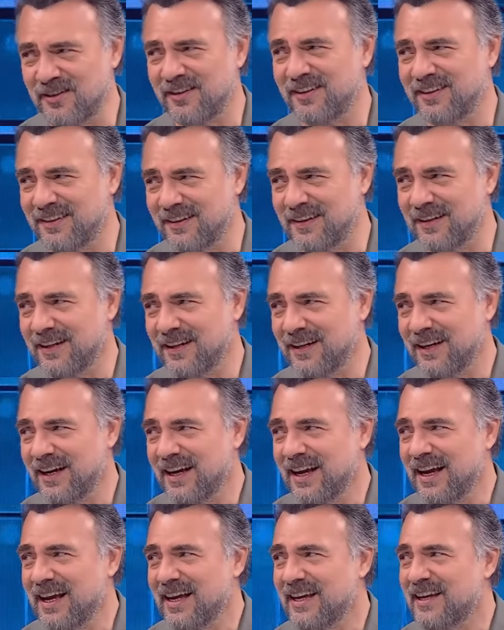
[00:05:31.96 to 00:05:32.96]
Ama Oktay senin
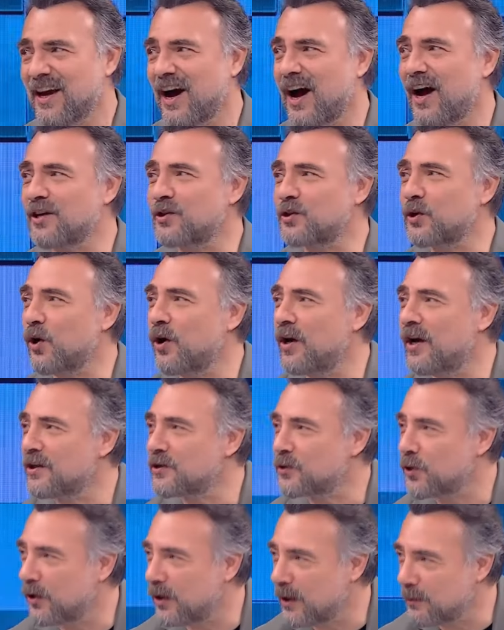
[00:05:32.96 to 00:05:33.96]
iş yükünü alıyorum ya, işte. Ya
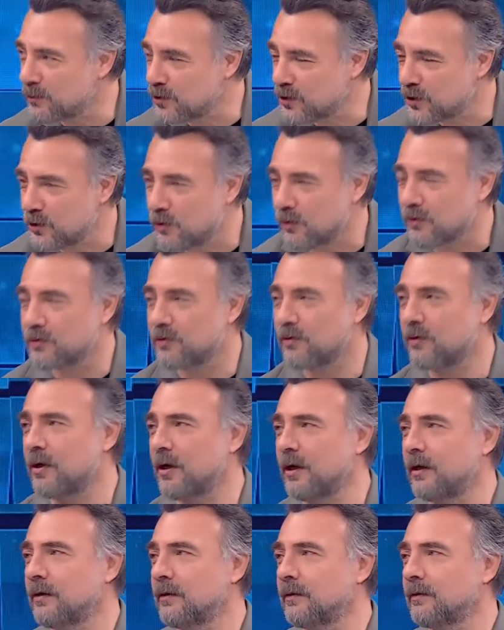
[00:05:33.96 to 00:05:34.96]
söyle söyle bir şey tamam. yok
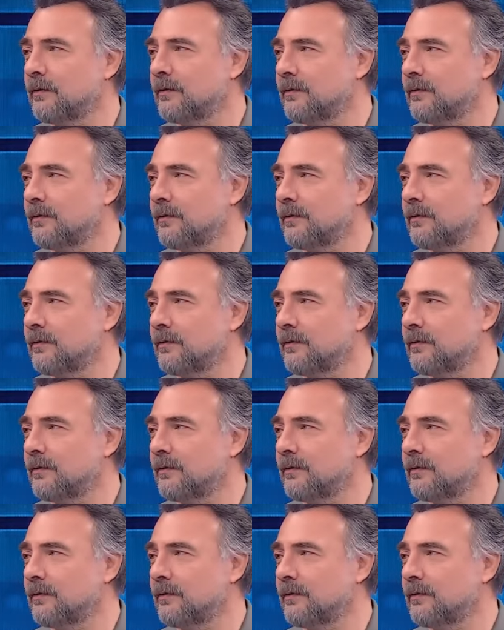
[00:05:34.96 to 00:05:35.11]
söyle.